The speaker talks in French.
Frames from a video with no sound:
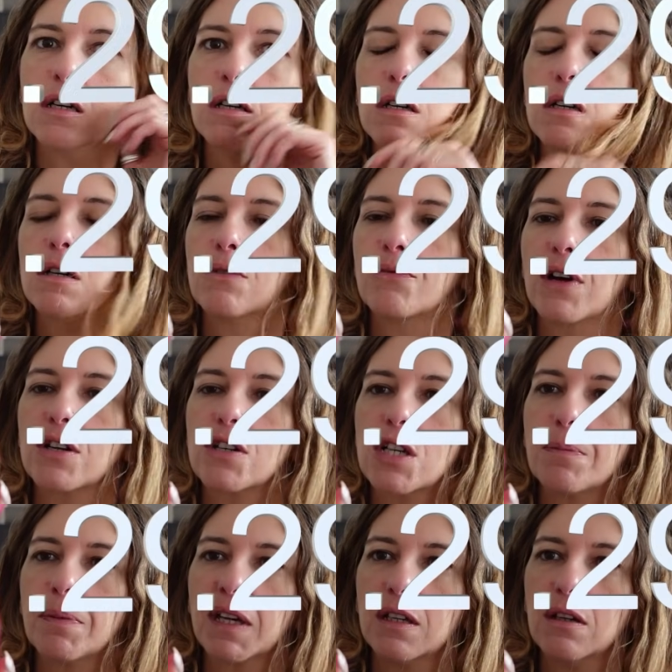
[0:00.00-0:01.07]
euh, enfin
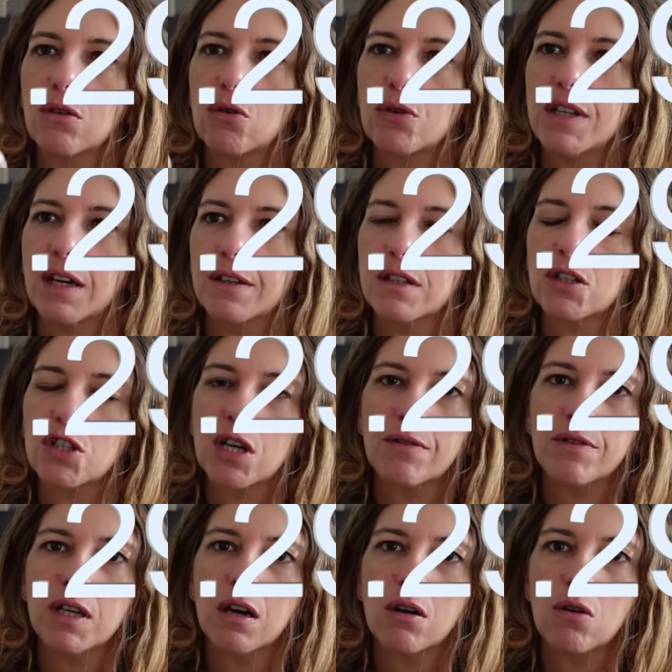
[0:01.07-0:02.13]
j'ai pris euh, le dernier que
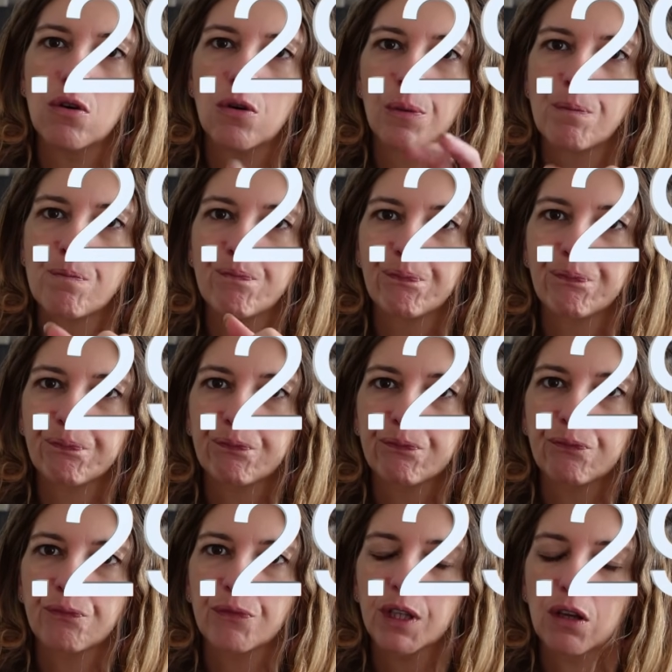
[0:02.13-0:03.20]
j'avais en
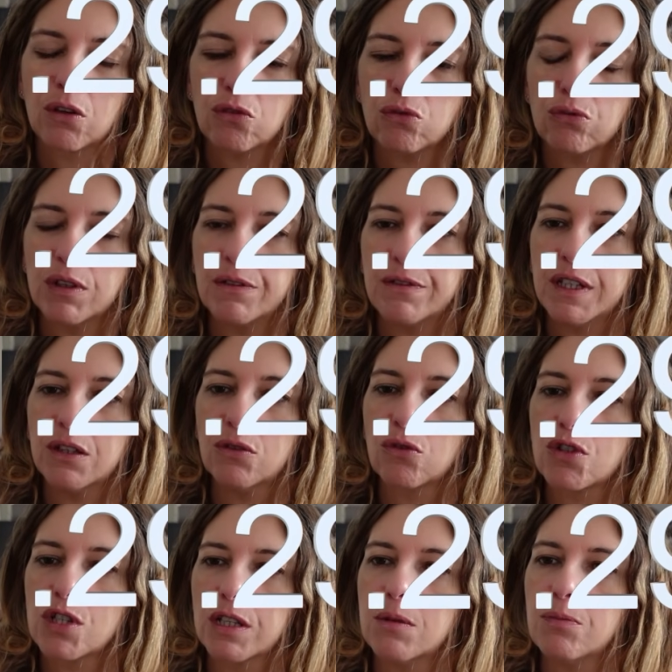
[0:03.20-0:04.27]
sous l'évier,
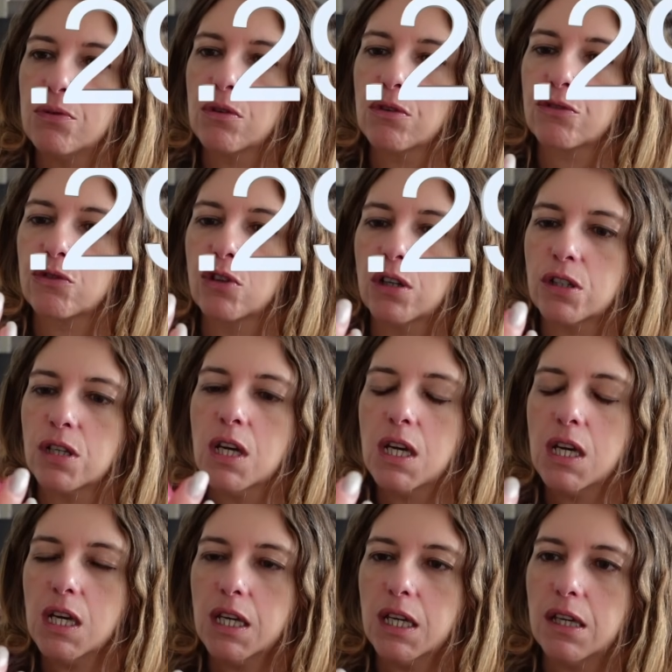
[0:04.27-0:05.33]
donc j'en ai plus en stock.
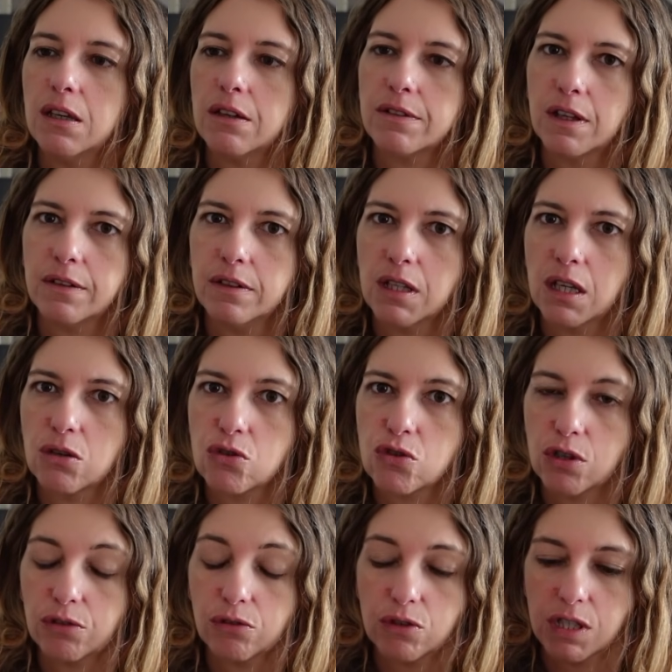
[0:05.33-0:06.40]
Et ça, c'est quelque
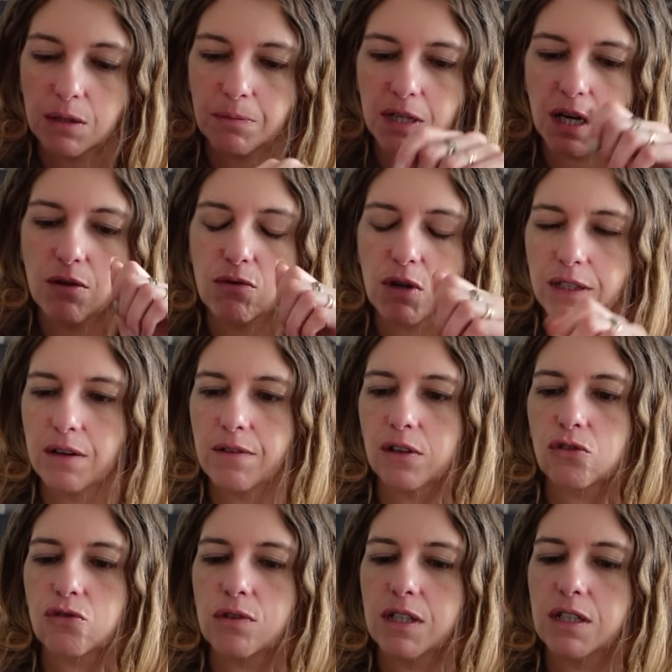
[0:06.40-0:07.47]
chose que j'aime bien avoir
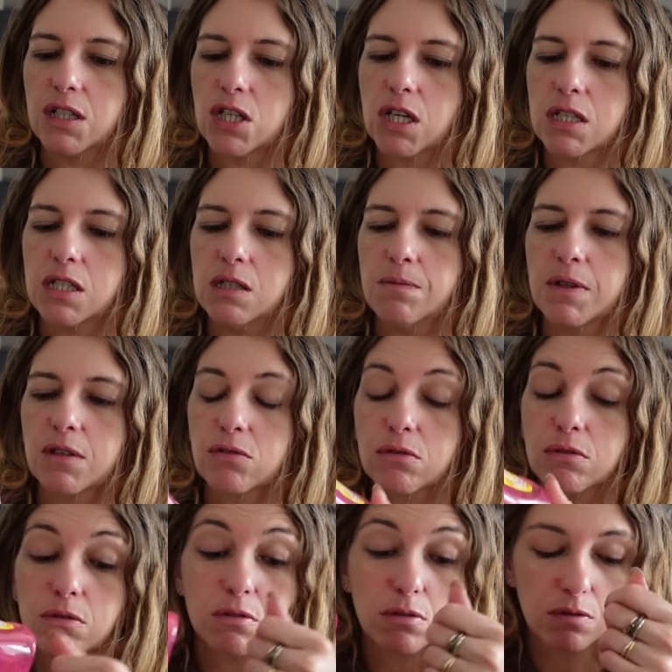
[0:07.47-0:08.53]
d'avant, je vous l'ai déjà dit, parce
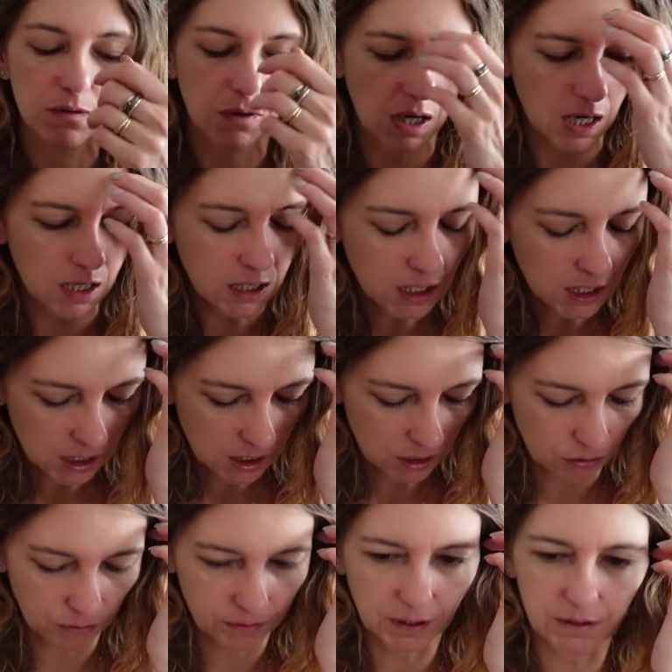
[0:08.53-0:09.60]
que voilà.
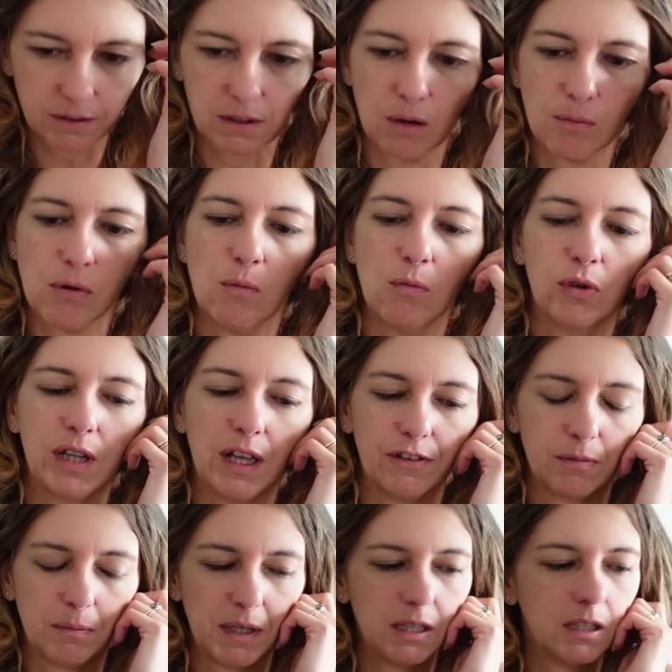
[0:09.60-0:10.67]
Donc ça, c'était en promo de la
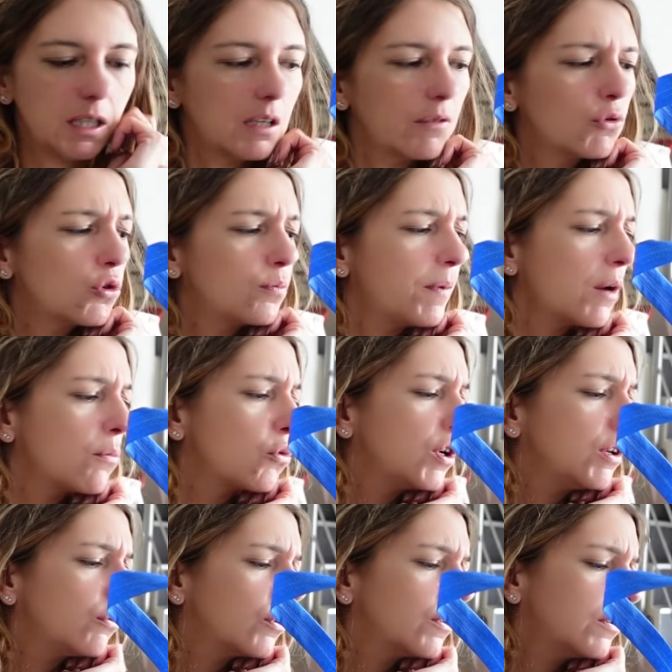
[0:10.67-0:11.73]
semaine. il y avait du
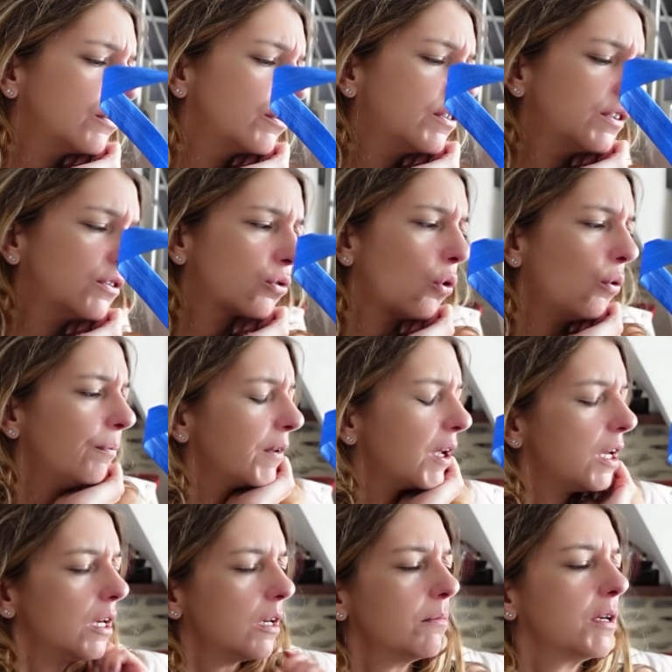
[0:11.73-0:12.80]
palmolive aussi au citron,
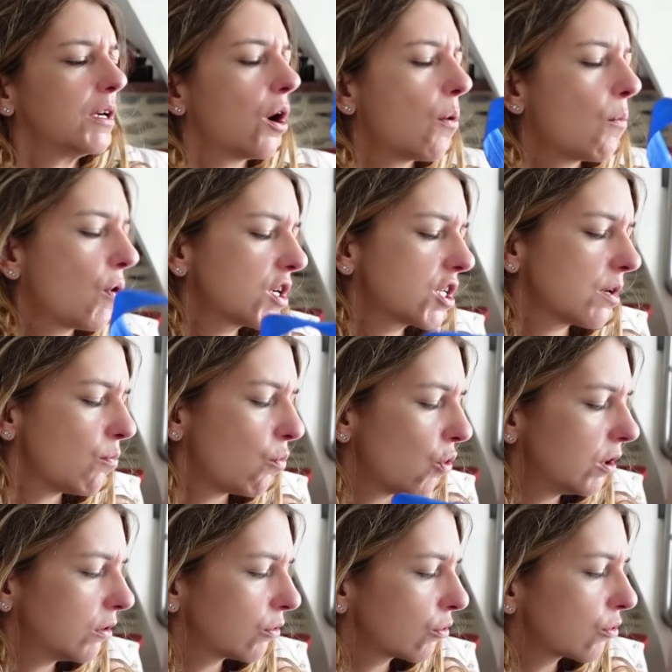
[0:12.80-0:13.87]
mais moi, j'aime
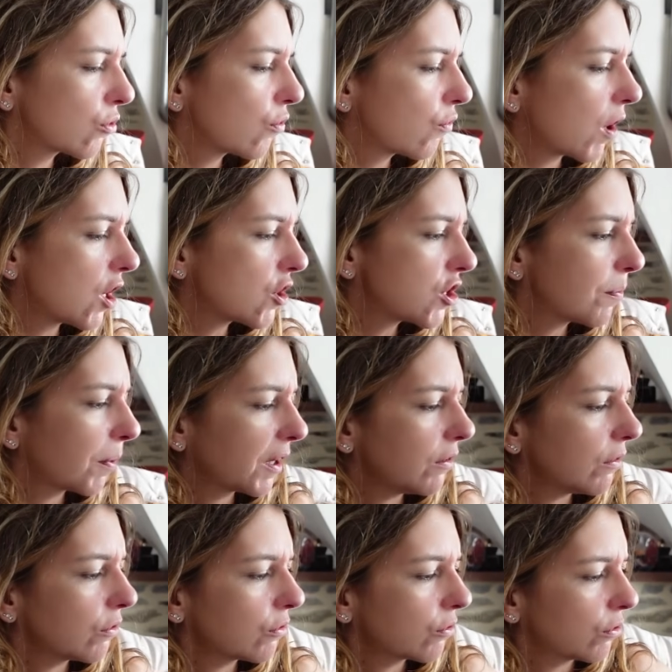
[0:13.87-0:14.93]
moins, donc voilà, j'ai
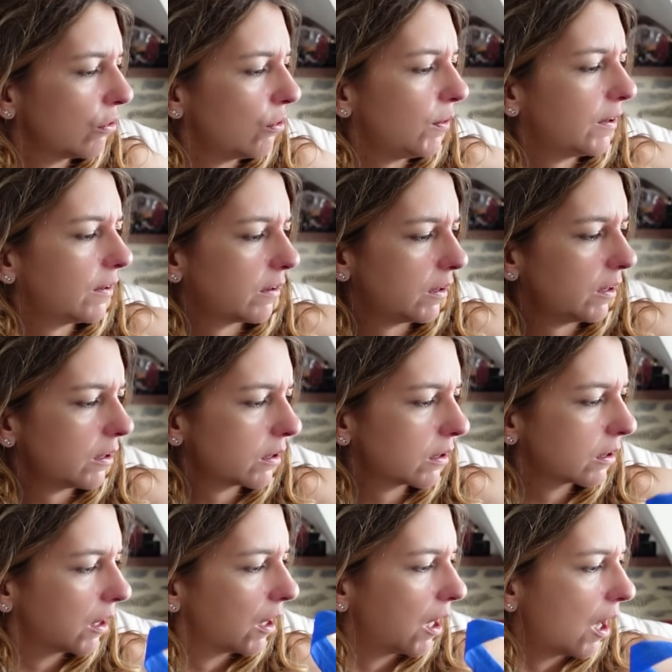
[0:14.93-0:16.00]
pris
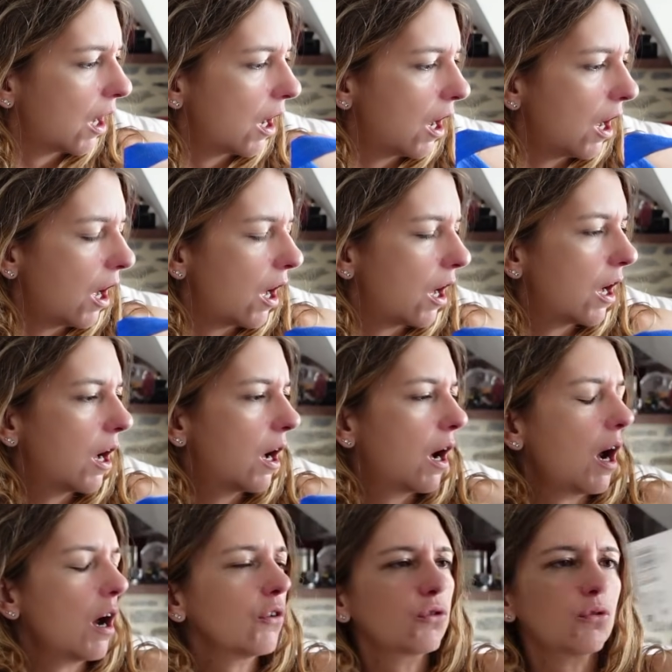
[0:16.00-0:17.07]
celui-ci.
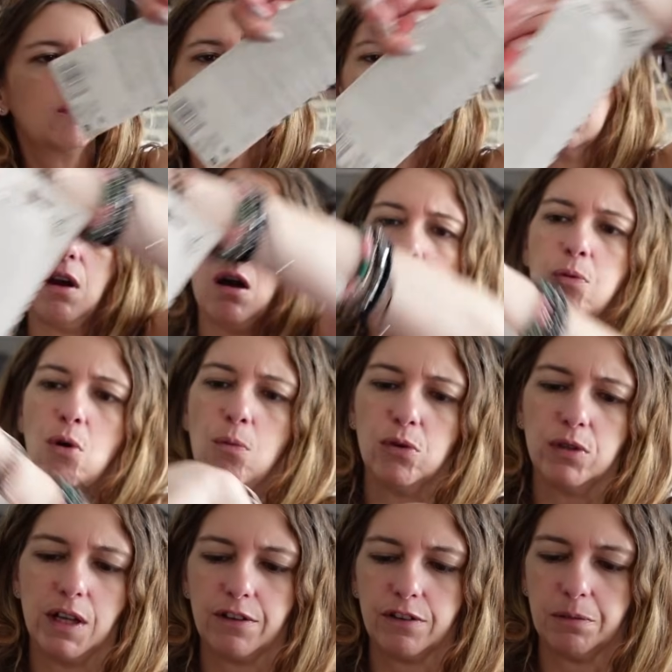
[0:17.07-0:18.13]
ensuite, en
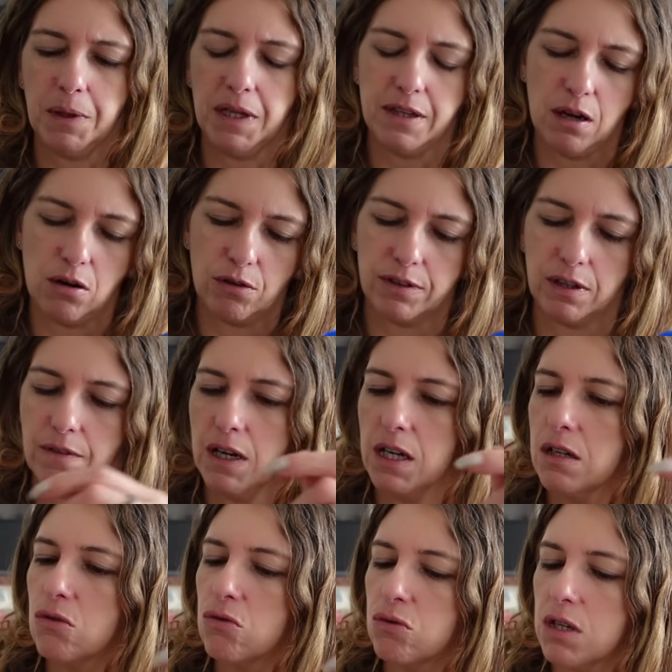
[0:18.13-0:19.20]
promo de la semaine, alors ça
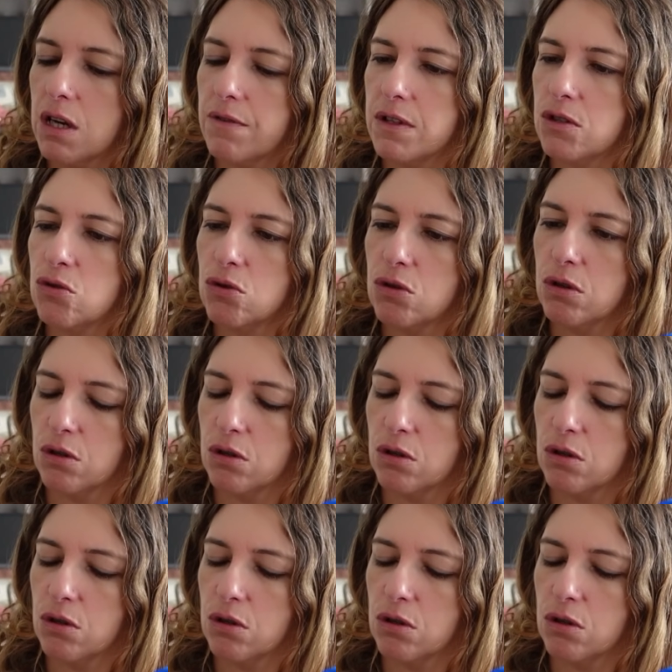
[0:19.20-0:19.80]
valait le coup, il y avait deux,